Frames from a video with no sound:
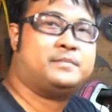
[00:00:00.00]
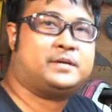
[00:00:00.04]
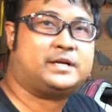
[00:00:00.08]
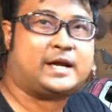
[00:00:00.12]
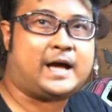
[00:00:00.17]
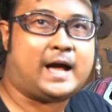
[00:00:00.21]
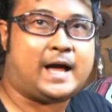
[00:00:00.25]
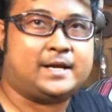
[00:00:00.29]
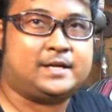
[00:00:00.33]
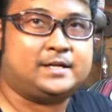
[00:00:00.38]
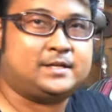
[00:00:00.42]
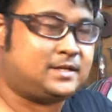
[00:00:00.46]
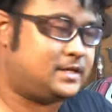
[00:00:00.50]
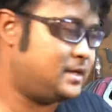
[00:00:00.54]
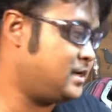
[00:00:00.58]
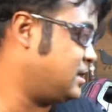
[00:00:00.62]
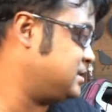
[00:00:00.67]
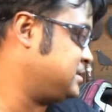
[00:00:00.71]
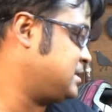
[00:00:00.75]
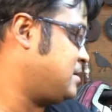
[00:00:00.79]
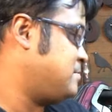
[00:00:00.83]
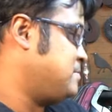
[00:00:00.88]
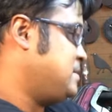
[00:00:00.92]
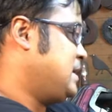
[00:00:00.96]
เหมือนกัน แล้ว
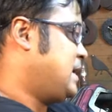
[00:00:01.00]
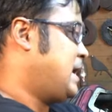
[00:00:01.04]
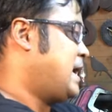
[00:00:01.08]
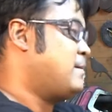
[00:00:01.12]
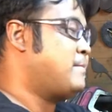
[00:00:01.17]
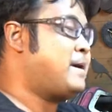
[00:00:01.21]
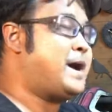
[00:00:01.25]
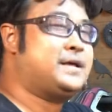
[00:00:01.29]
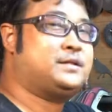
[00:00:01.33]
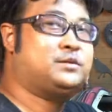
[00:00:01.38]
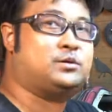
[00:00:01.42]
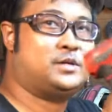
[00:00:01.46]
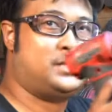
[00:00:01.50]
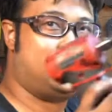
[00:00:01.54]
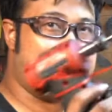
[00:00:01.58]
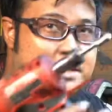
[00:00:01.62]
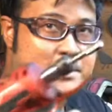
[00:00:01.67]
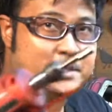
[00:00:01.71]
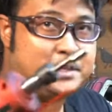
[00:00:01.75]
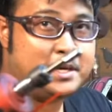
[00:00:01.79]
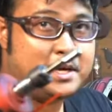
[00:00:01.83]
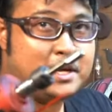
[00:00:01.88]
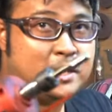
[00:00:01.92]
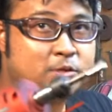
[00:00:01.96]
ก็จะมีคาบายตัวนี้
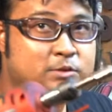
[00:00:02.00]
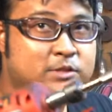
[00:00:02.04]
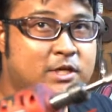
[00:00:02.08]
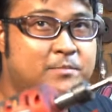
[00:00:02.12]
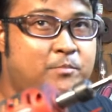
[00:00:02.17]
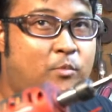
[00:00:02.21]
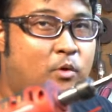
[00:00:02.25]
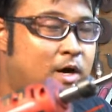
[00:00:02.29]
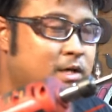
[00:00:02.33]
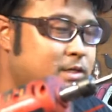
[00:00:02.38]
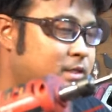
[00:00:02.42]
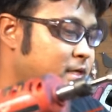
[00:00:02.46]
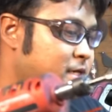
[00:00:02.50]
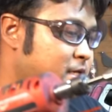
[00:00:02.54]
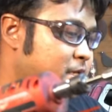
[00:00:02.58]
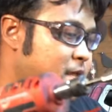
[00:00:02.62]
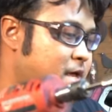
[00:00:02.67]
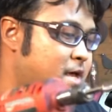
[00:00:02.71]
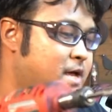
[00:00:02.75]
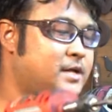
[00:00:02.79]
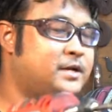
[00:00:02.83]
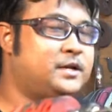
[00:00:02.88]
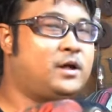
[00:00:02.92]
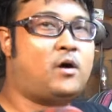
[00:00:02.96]
ซึ่งปกติ
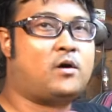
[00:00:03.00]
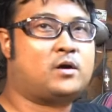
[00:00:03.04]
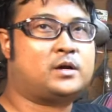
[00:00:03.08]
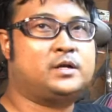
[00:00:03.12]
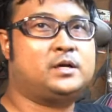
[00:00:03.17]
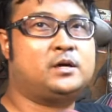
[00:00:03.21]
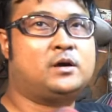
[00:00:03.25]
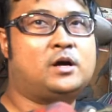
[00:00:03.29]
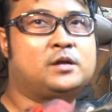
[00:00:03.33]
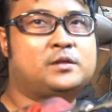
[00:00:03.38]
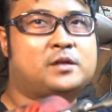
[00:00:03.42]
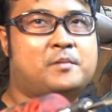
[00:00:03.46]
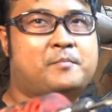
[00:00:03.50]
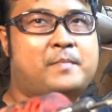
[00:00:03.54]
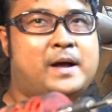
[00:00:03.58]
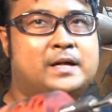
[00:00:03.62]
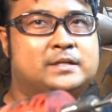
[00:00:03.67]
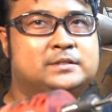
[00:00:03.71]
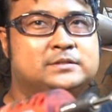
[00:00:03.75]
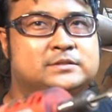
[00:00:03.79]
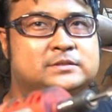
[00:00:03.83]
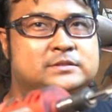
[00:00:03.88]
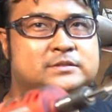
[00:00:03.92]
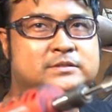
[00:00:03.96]
เนี่ยดอกหนึ่งก็จะมั
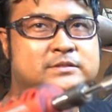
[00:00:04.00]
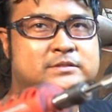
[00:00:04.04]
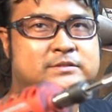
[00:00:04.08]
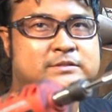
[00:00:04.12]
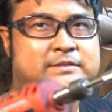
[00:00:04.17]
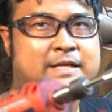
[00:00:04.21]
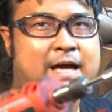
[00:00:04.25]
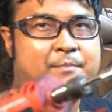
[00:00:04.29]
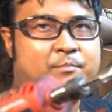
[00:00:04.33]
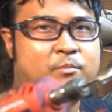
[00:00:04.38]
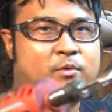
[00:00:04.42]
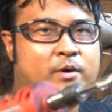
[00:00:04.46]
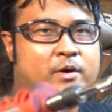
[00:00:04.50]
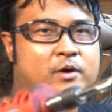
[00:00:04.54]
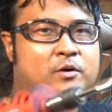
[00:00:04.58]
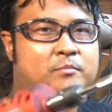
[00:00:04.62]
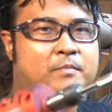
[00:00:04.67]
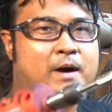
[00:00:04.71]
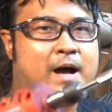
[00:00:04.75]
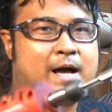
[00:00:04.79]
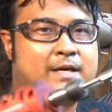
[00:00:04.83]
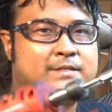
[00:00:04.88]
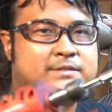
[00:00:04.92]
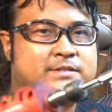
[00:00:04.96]
น300กว่า
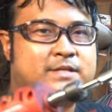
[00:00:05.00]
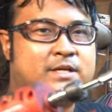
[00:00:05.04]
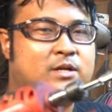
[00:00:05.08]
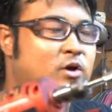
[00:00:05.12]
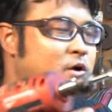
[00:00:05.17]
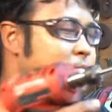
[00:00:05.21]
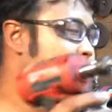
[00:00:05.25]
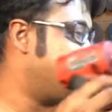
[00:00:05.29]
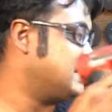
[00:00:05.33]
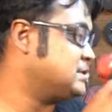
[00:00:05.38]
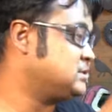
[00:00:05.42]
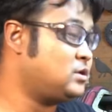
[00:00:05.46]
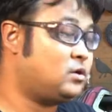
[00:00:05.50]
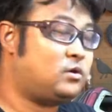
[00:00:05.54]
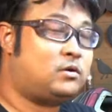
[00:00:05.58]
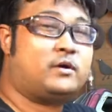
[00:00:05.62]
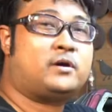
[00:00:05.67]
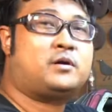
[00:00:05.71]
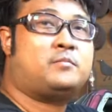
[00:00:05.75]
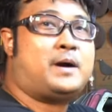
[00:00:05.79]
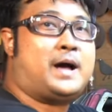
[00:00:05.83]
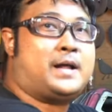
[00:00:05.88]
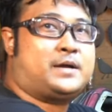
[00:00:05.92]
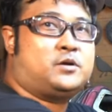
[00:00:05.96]
บาท 400 บาท
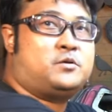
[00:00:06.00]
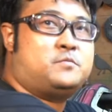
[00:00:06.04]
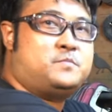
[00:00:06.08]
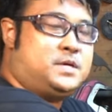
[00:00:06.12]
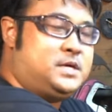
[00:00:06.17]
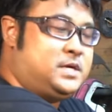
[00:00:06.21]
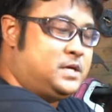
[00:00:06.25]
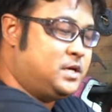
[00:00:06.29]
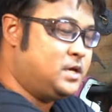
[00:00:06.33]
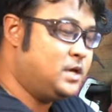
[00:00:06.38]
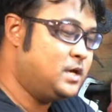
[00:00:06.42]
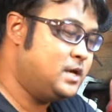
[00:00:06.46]
200กว่าบาทก็มี